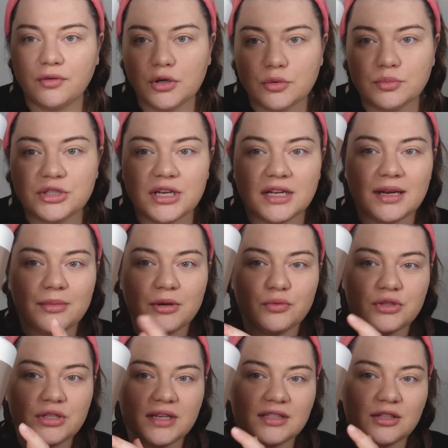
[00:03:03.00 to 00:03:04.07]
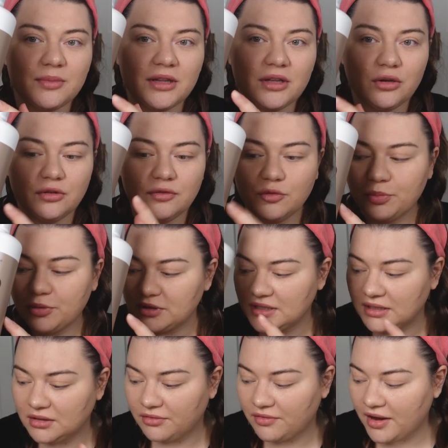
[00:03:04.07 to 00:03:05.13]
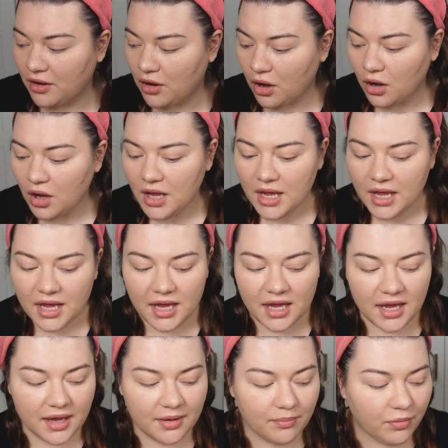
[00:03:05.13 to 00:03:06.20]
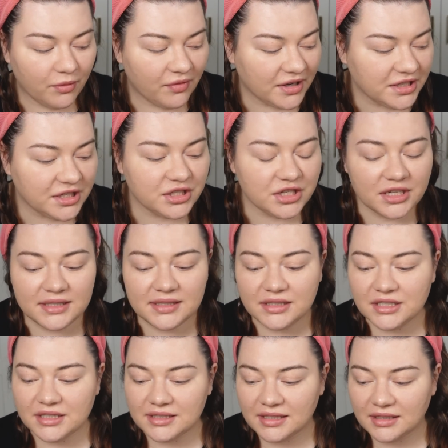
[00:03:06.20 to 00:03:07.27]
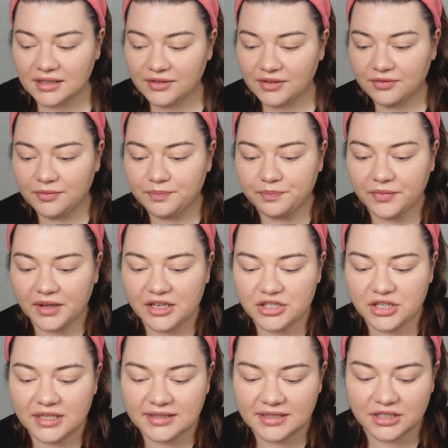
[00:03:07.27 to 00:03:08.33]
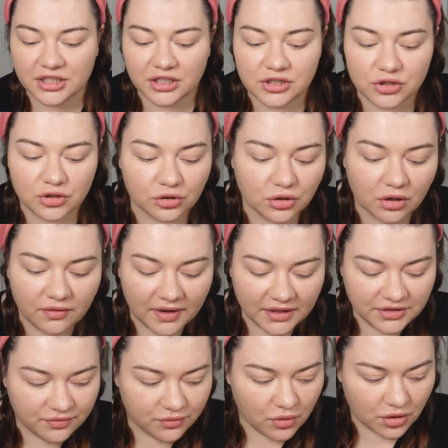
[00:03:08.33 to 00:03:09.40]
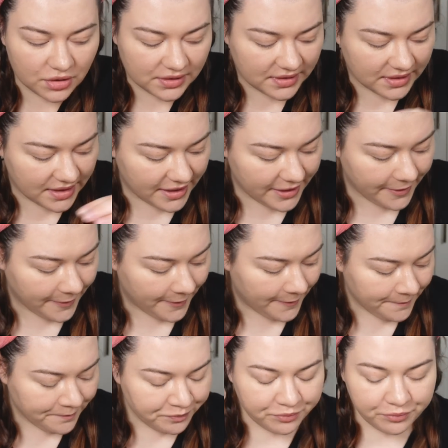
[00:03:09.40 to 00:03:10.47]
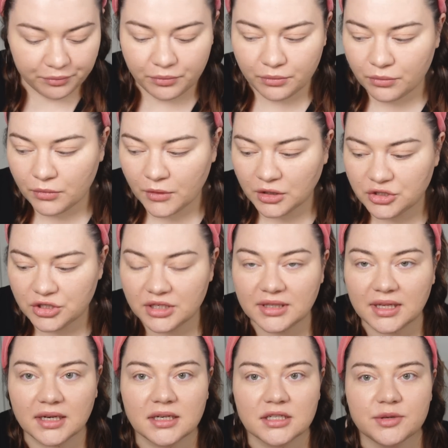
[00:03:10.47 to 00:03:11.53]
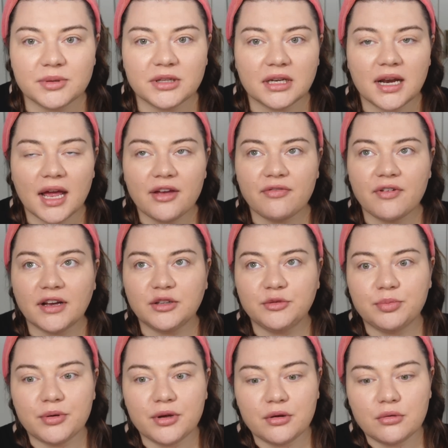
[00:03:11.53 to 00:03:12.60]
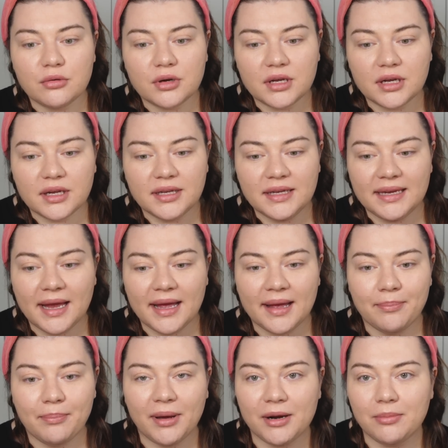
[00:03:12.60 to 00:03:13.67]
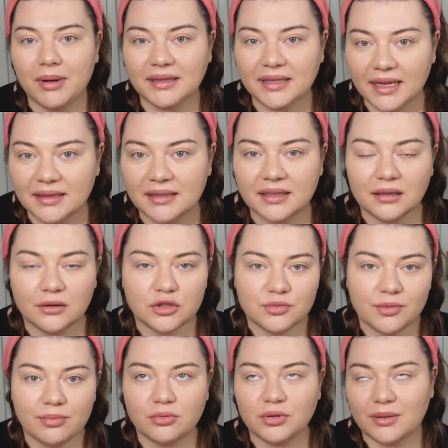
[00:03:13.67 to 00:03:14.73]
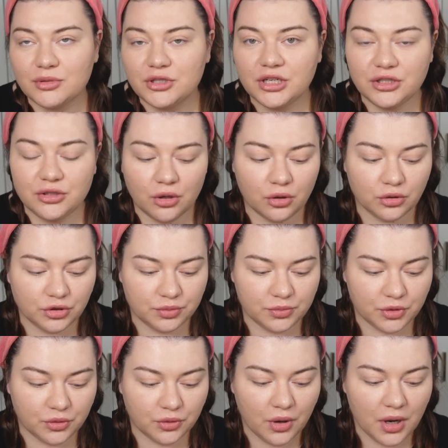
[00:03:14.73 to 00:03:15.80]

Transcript: Volume 7 i użyję sobie tego 2%, e, bo właśnie jeżeli chcecie, e, jeżeli chcecie stonować włosy, Mm, czyli ten, żeby ten efekt był e, nie permanentny, tylko żeby było tam 6 do 8